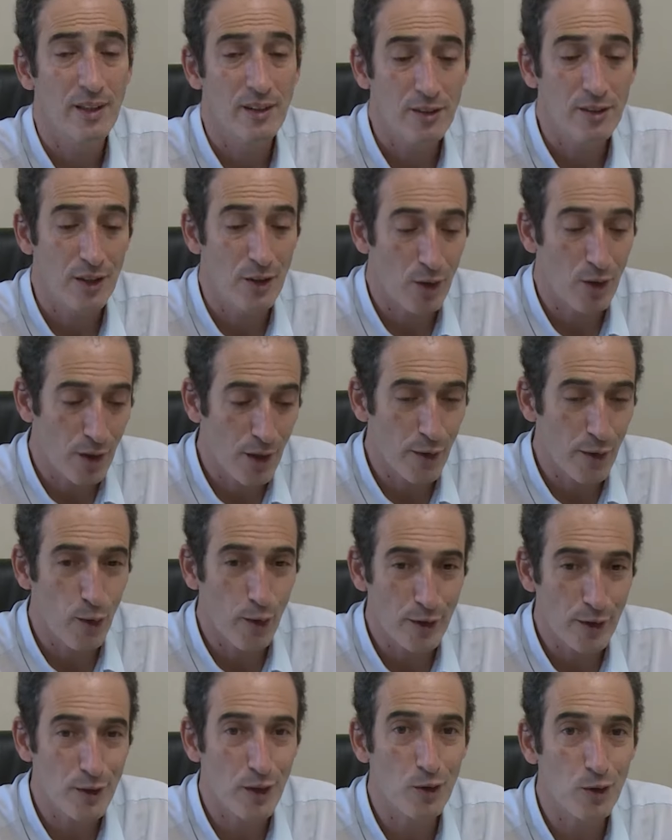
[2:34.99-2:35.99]
sino que creo
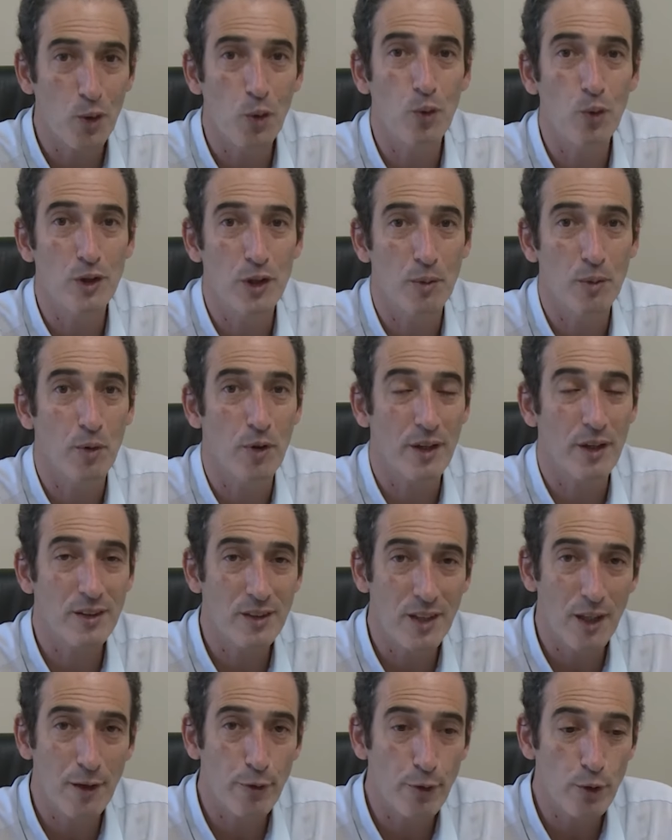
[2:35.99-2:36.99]
que es esto último, que
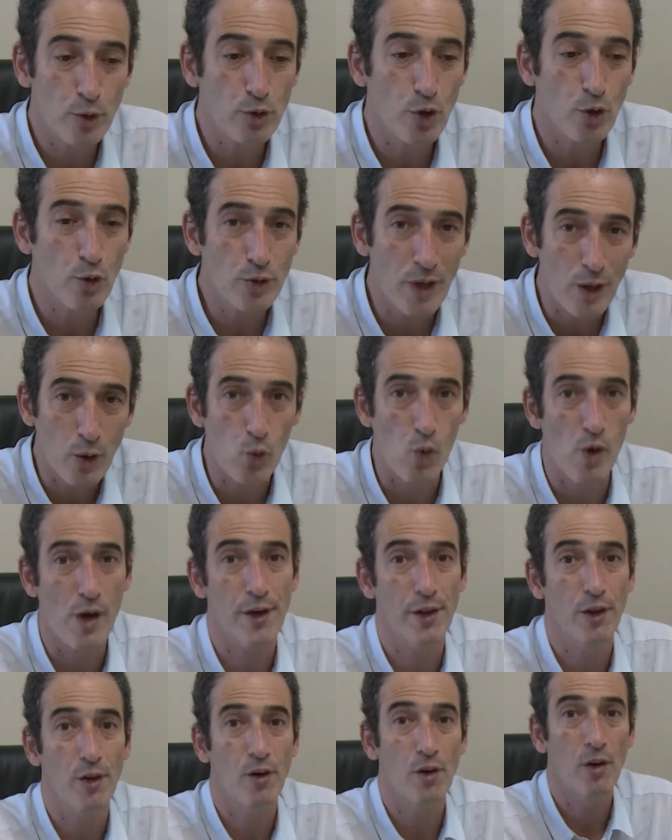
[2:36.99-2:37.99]
sea fruto de un
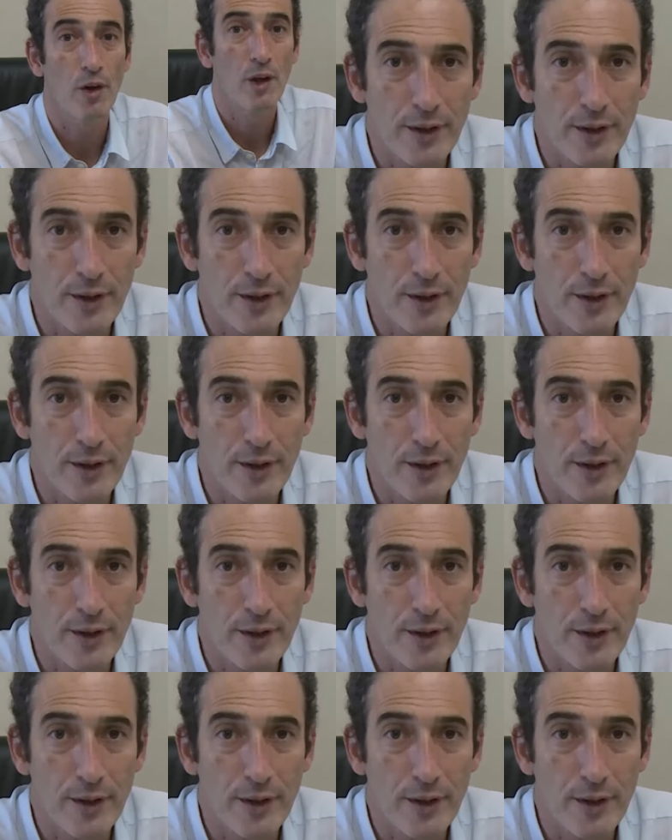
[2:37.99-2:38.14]
acuerdo.